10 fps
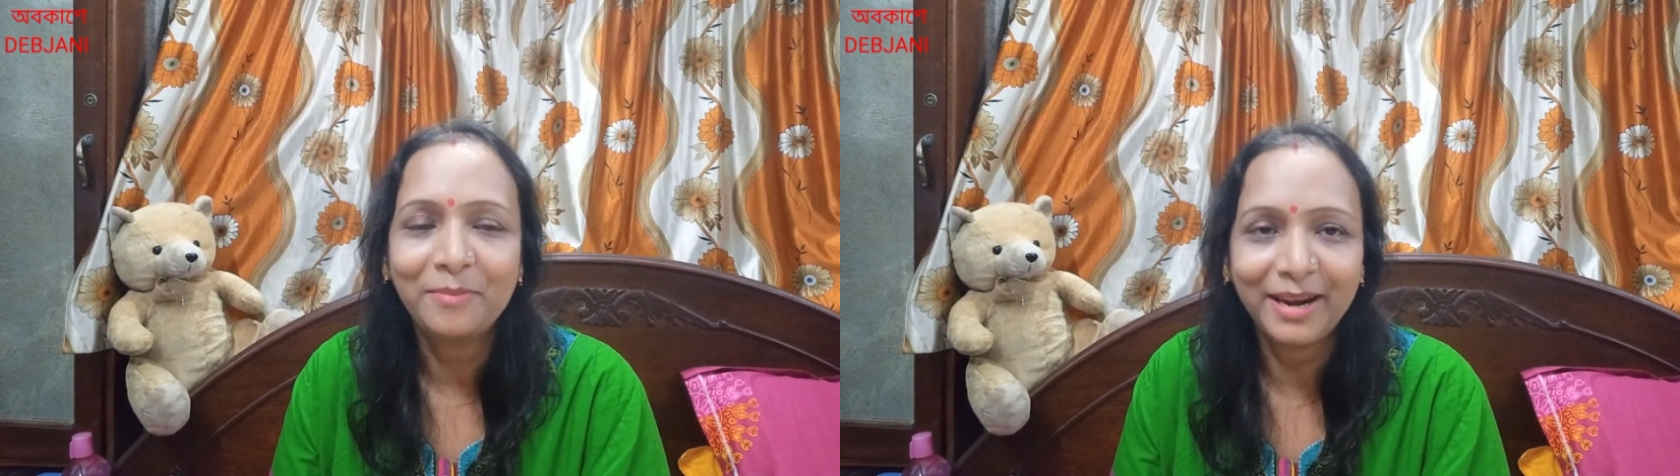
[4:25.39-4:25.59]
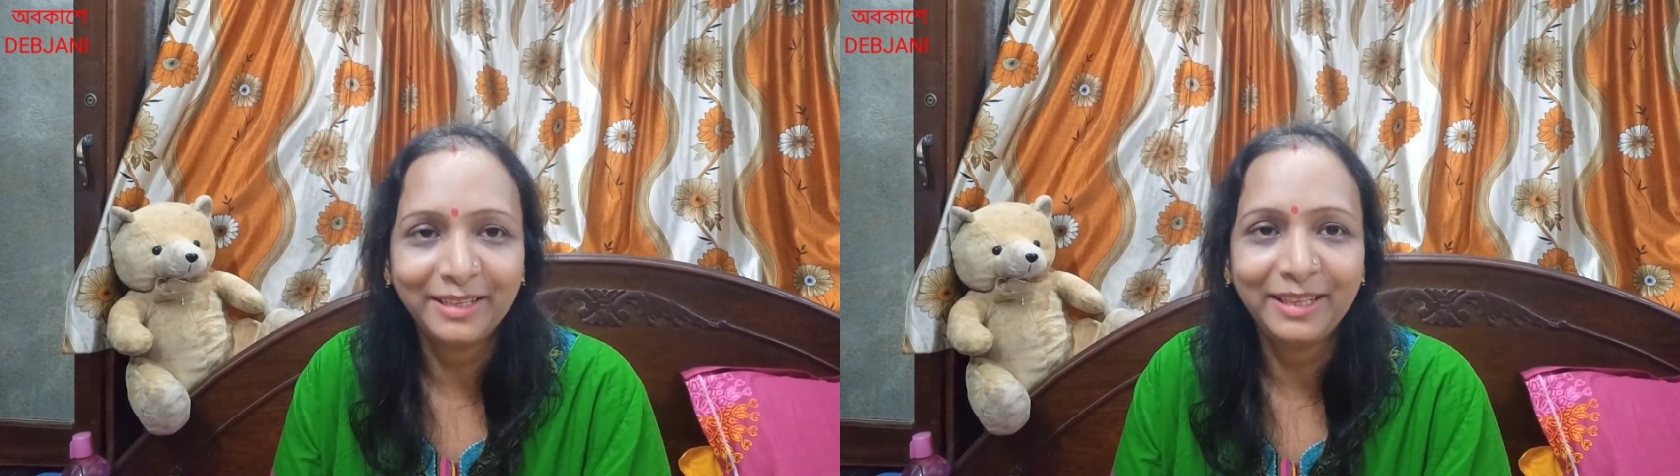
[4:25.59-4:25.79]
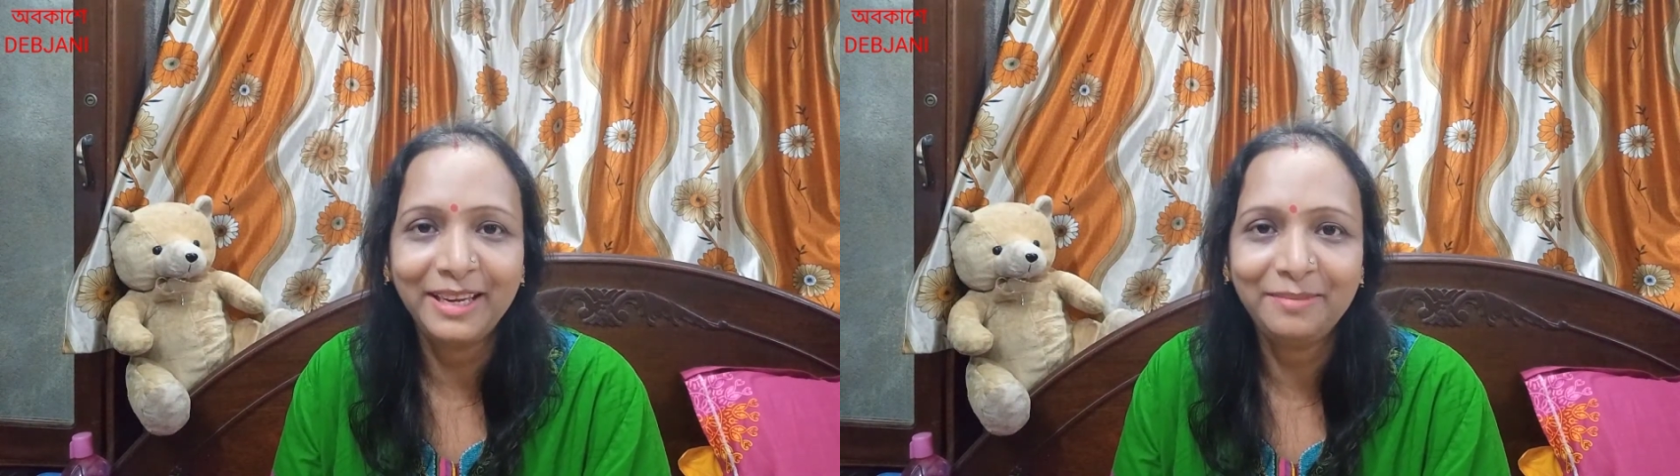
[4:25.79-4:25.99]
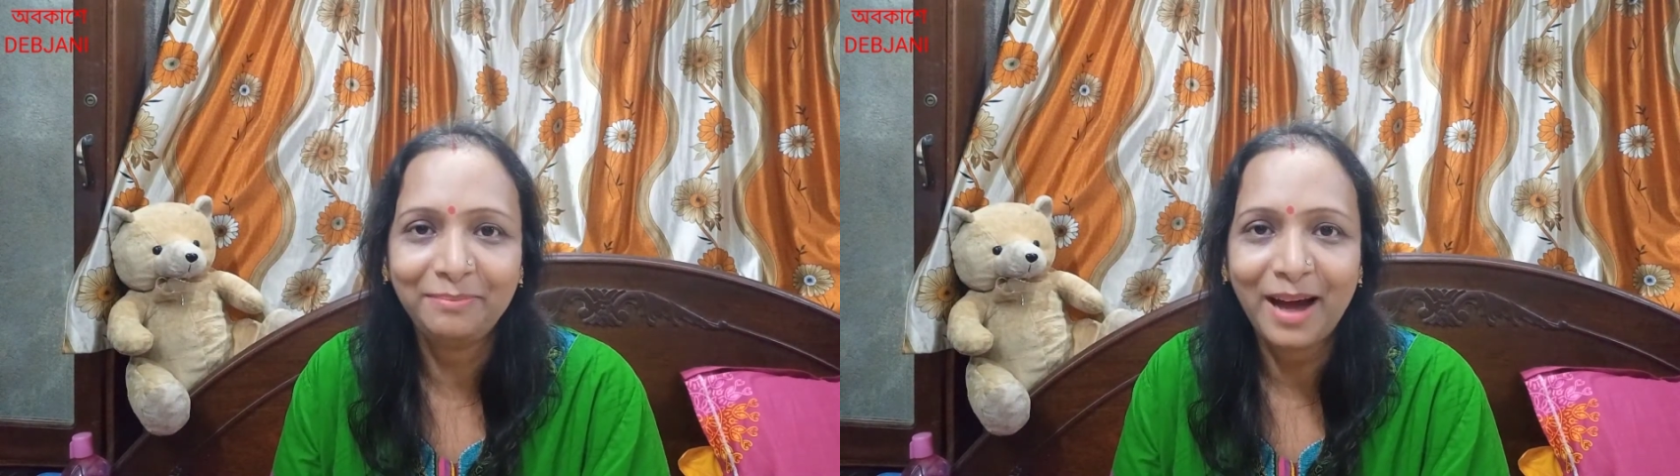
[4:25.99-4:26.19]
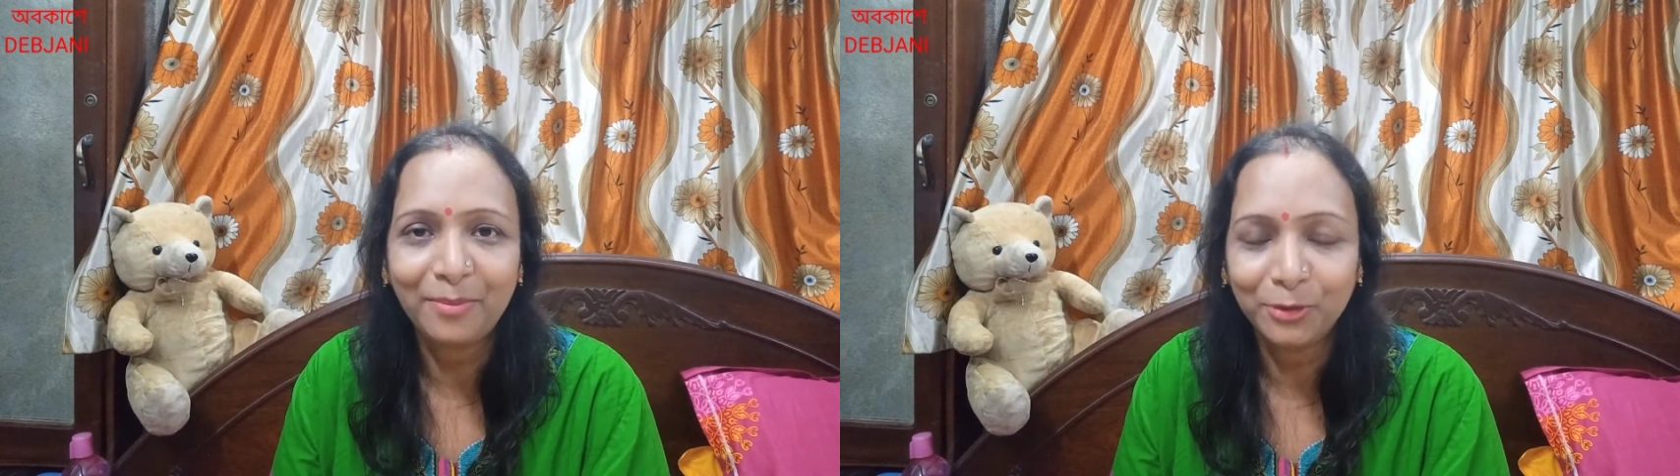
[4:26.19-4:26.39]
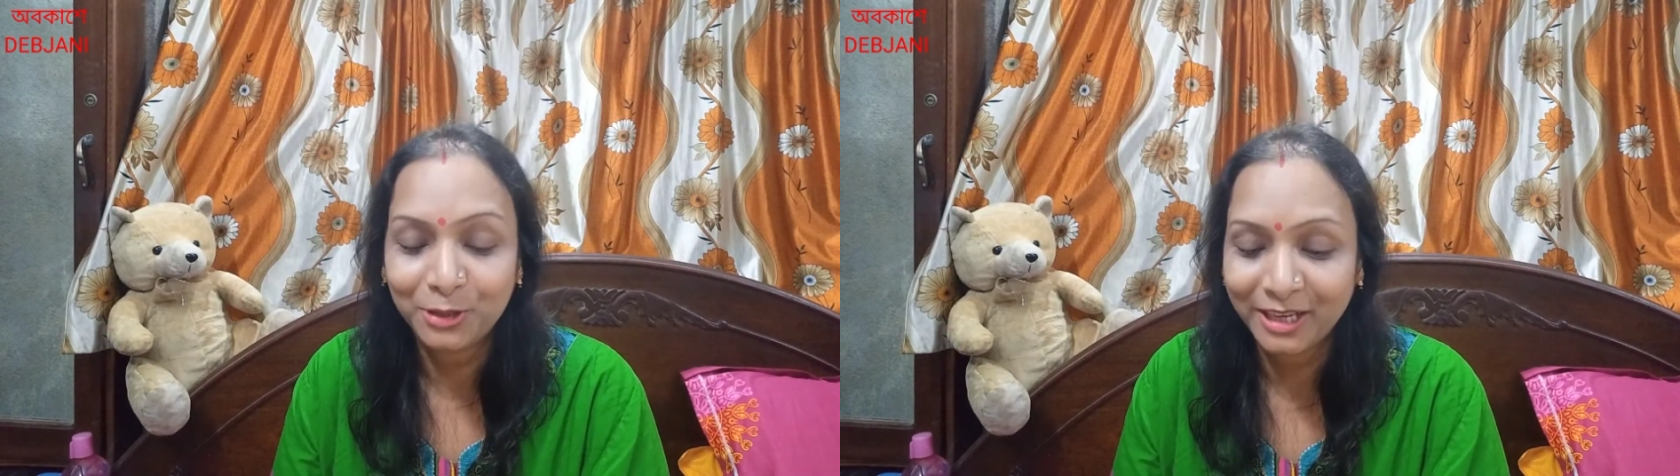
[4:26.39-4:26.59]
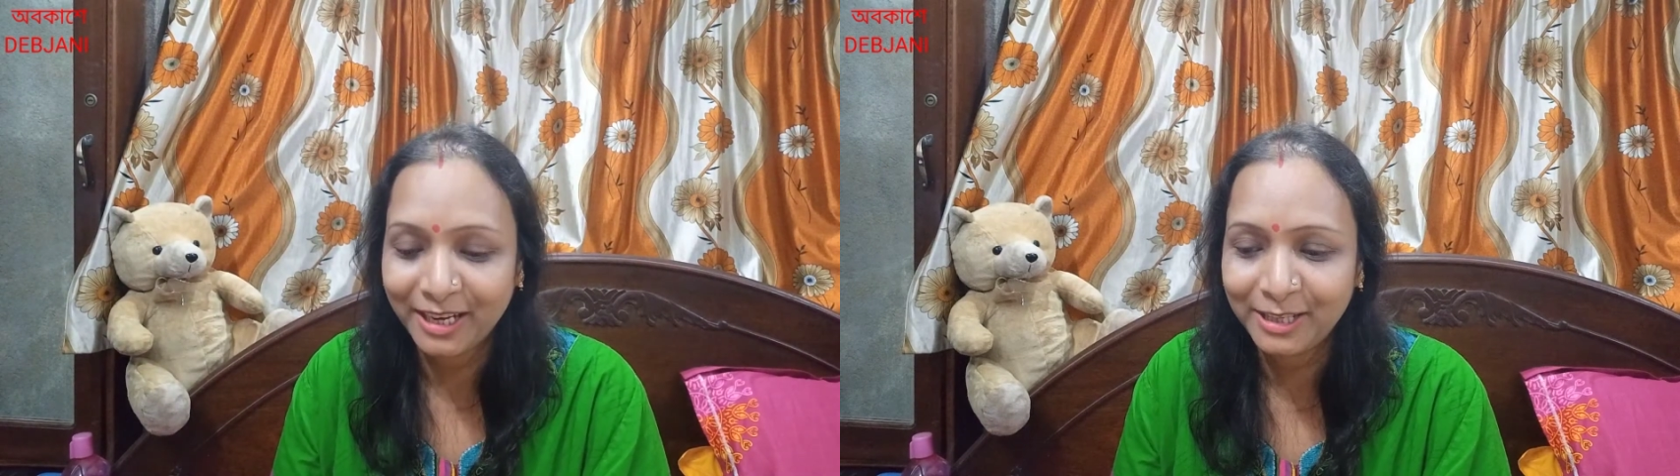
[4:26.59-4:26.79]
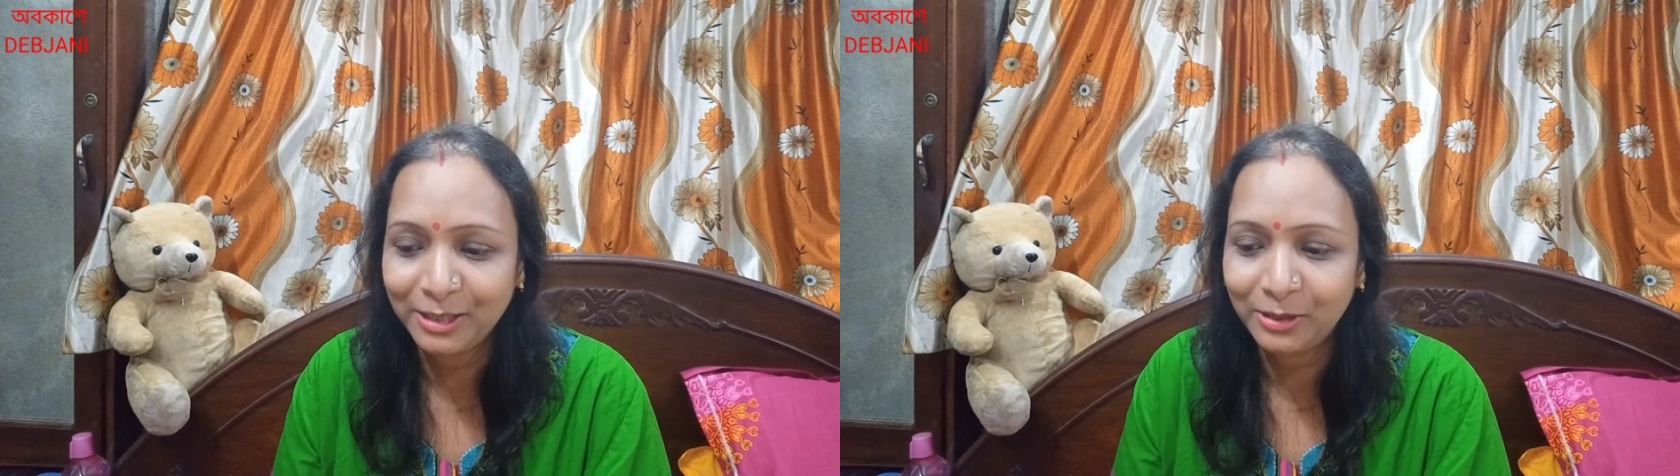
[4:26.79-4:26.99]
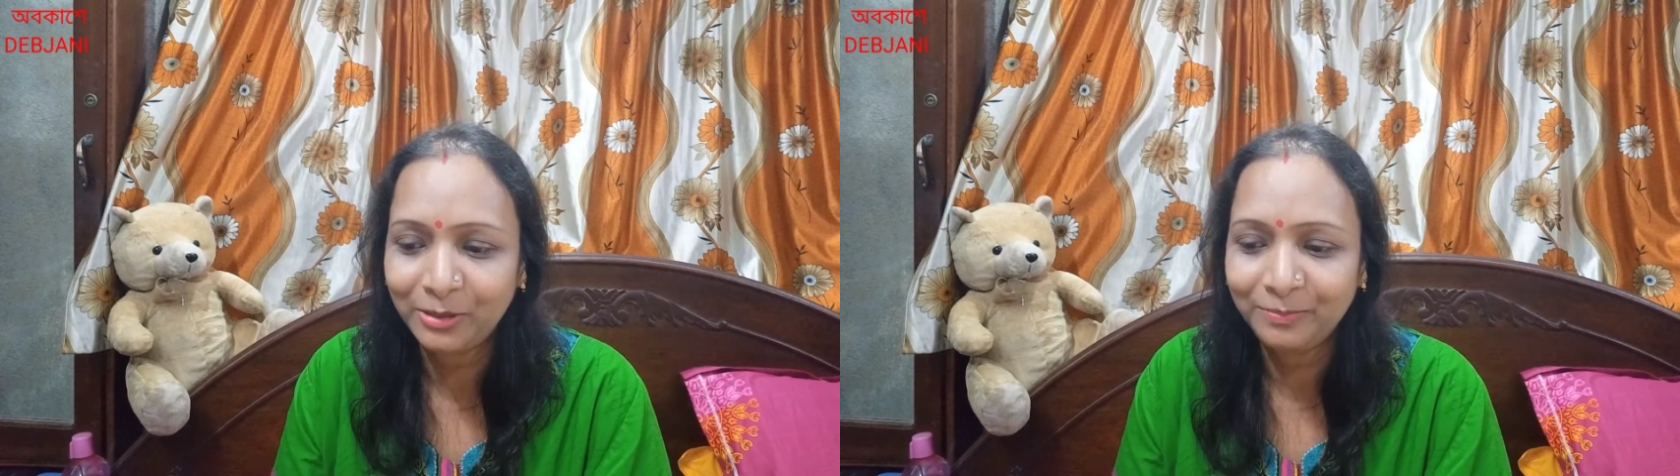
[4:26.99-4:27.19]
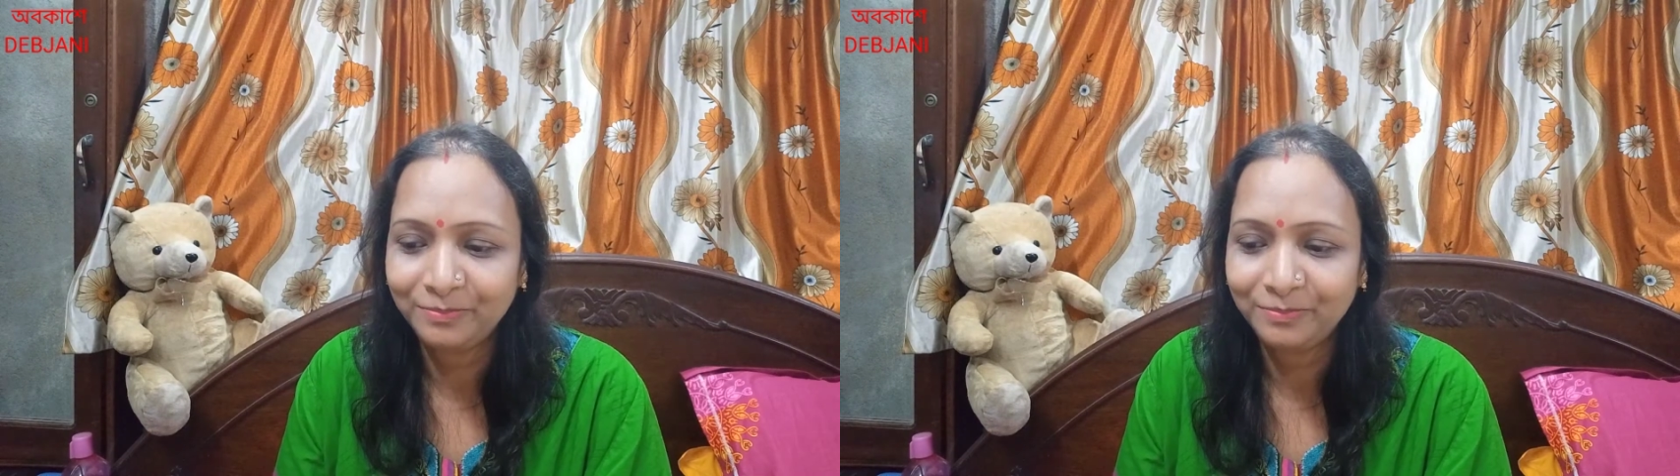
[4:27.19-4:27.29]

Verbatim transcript: বাড়িতেই পা মচকে গেছিলো